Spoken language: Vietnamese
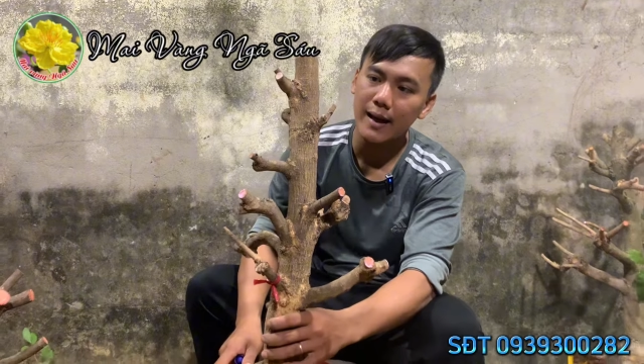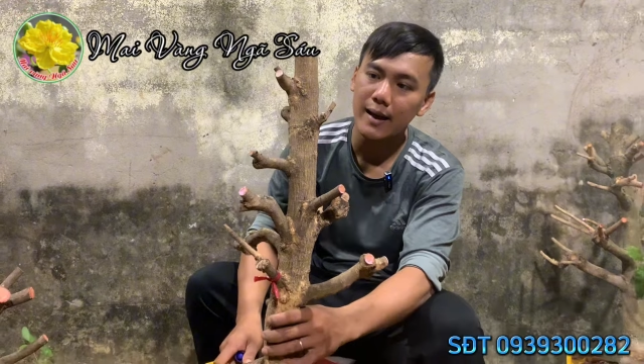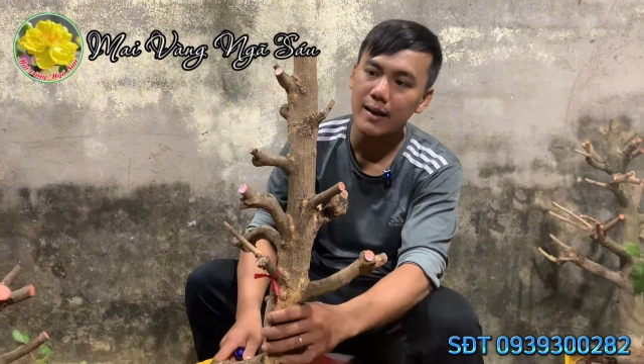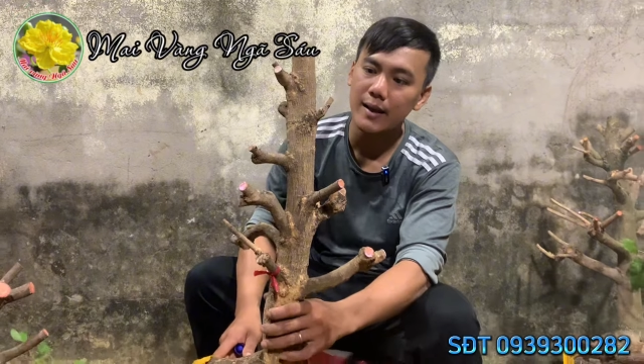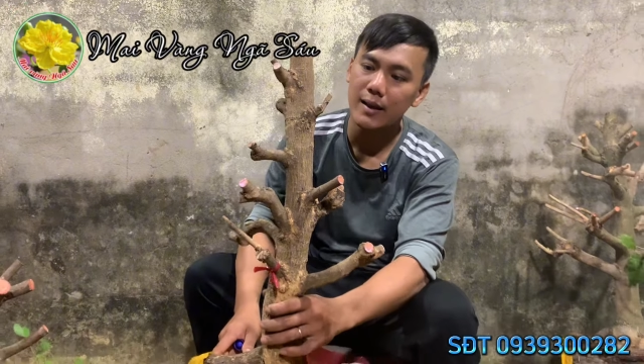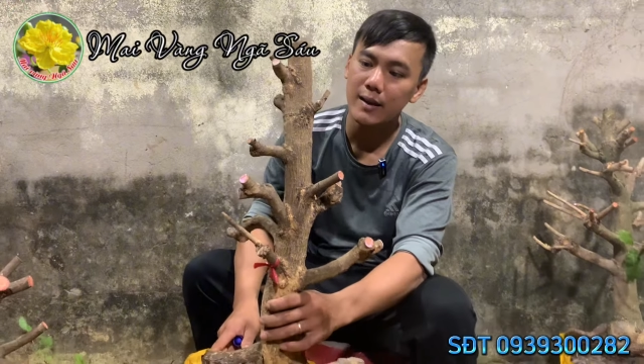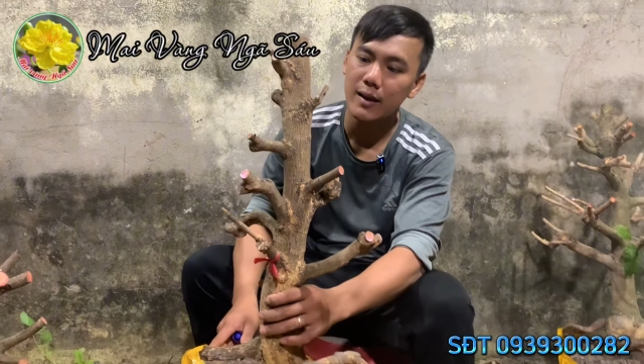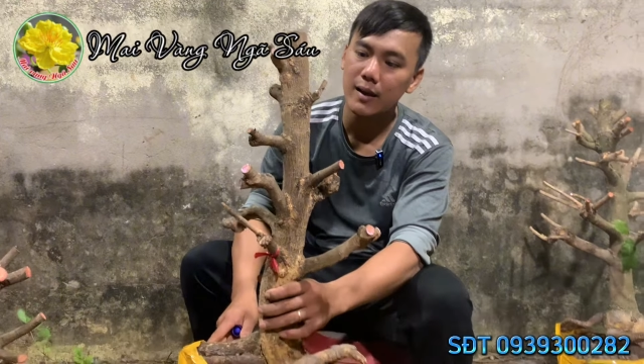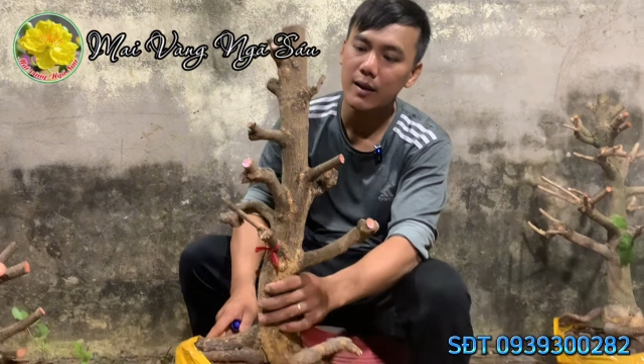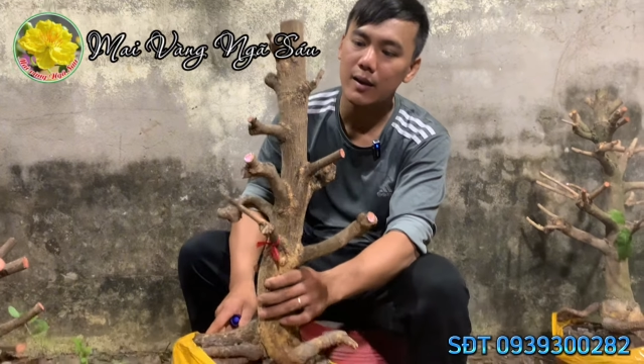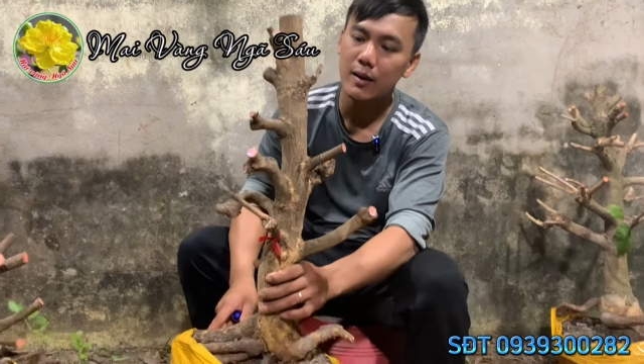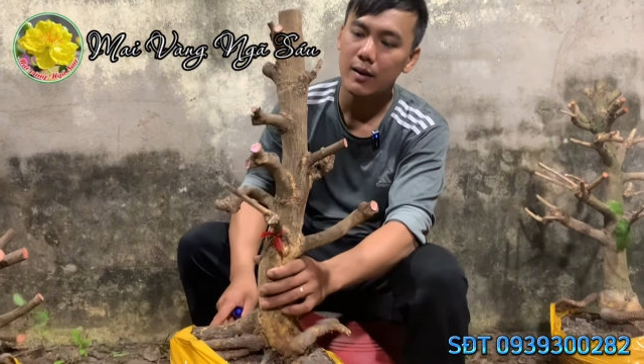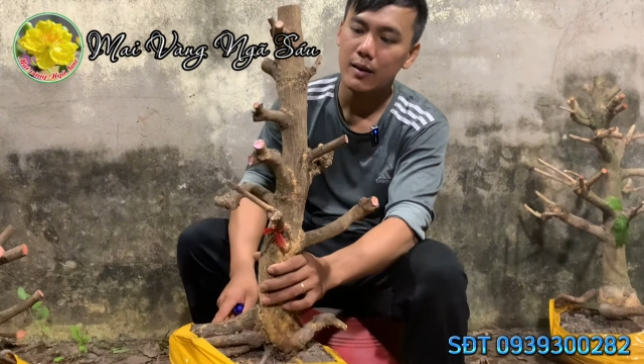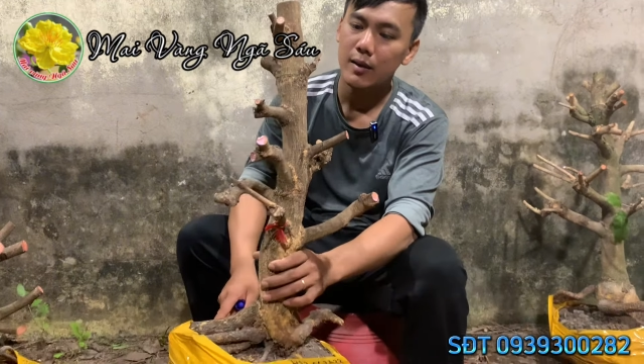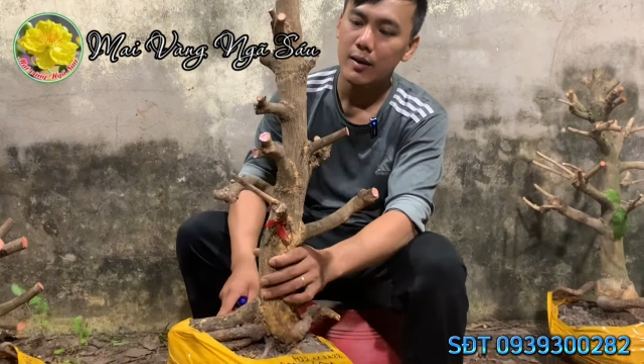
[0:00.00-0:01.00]
cây nha anh chị.
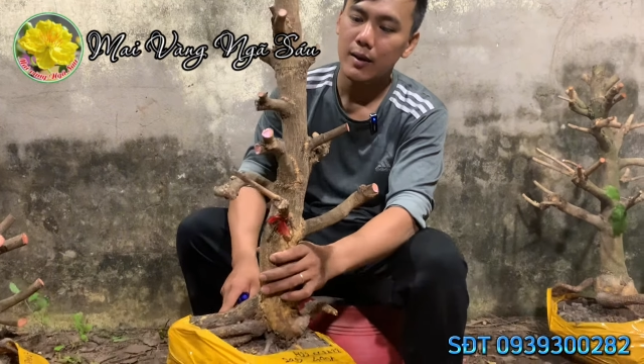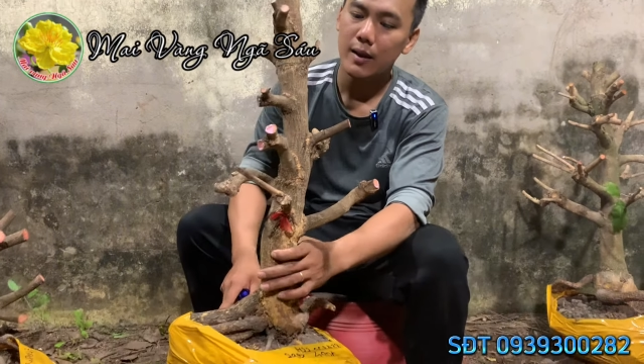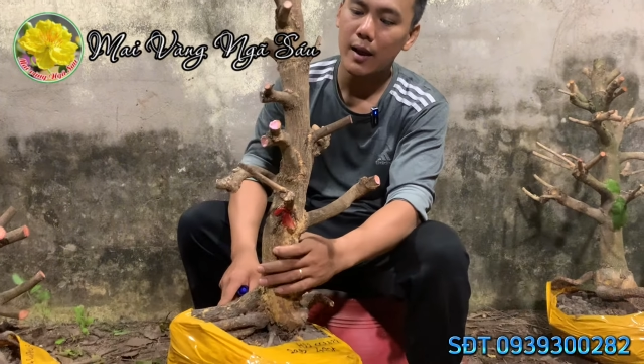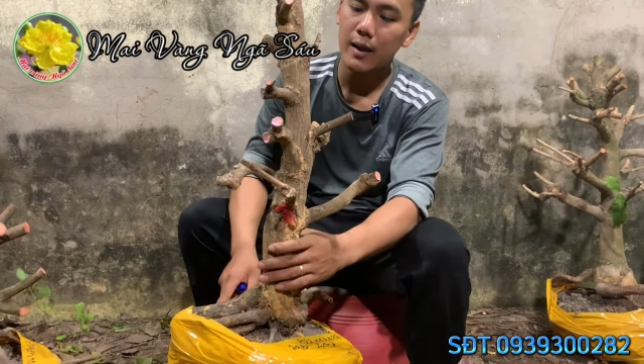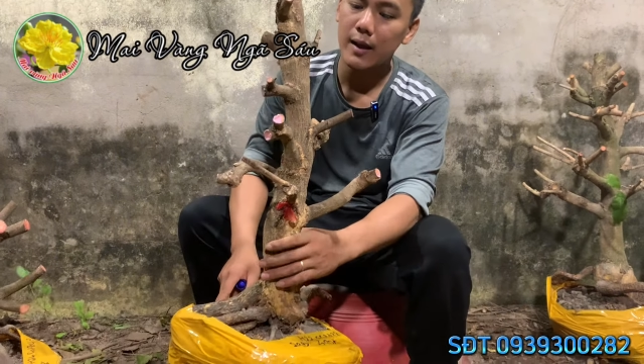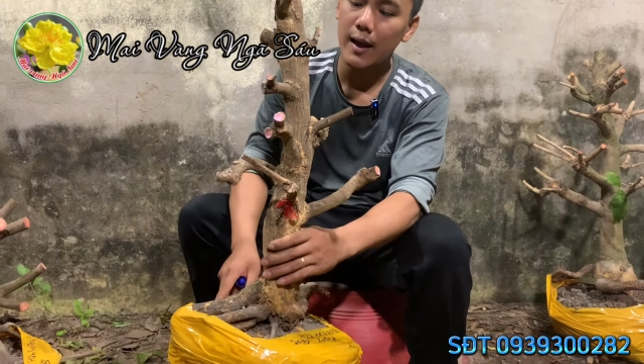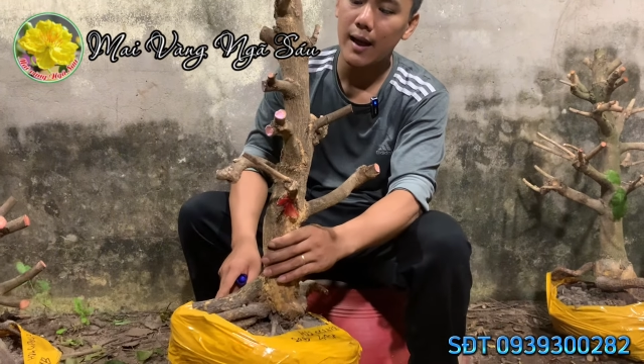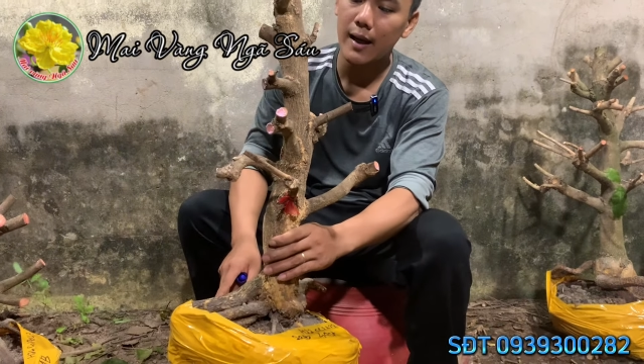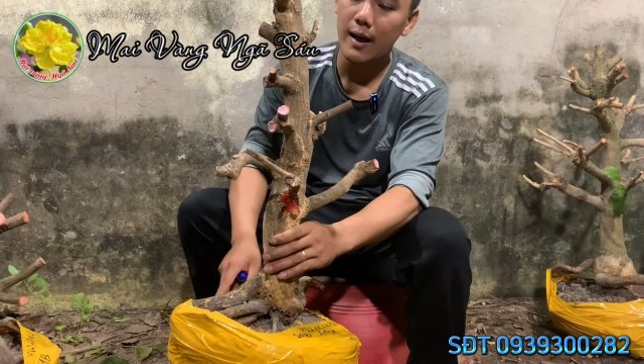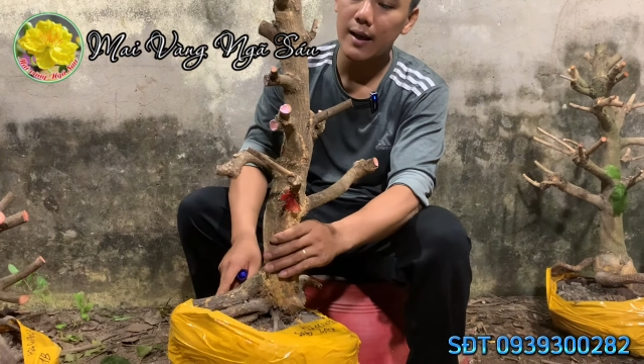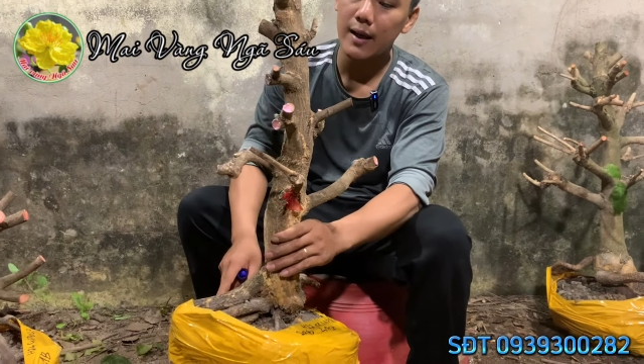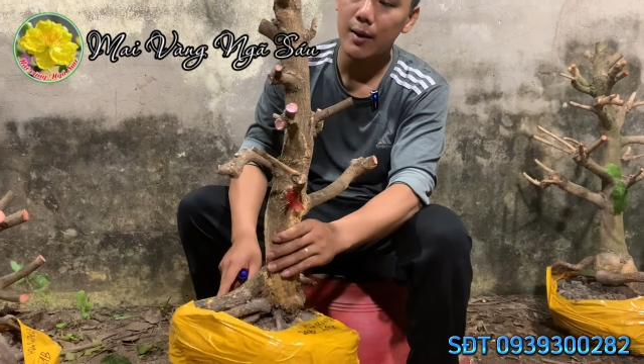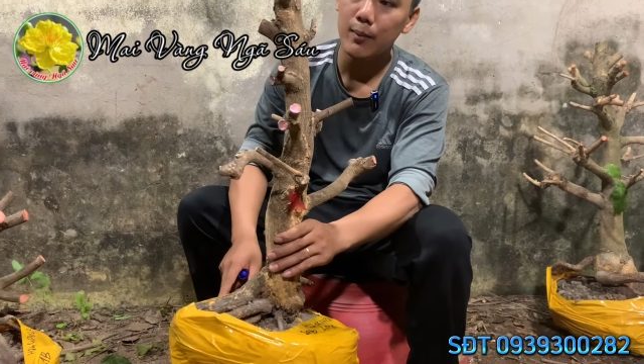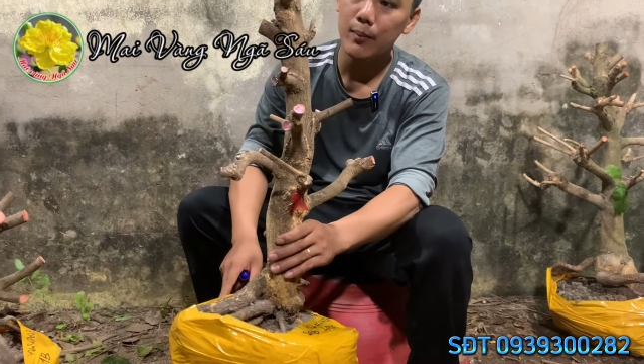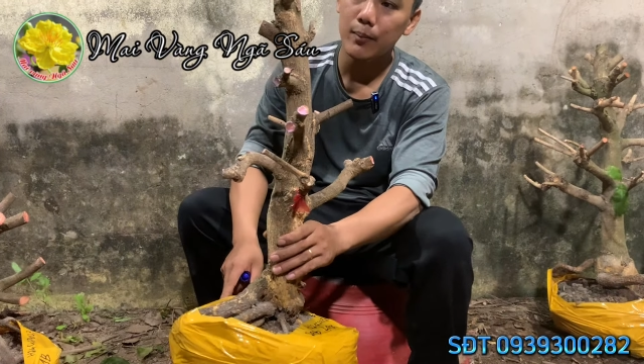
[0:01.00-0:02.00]
Cây già cây
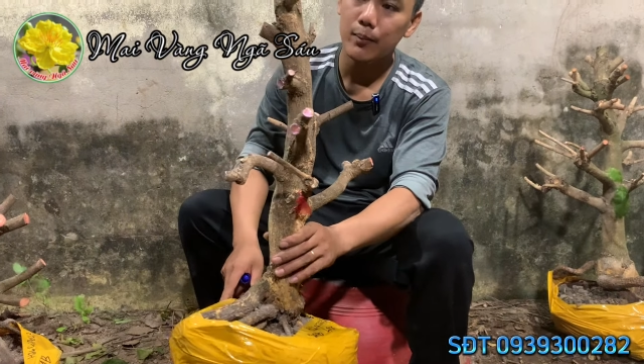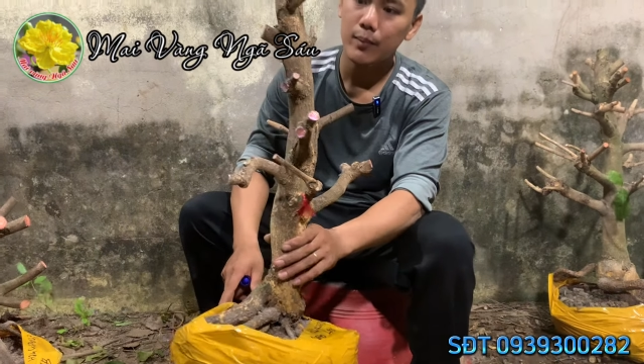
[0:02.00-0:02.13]
lắm.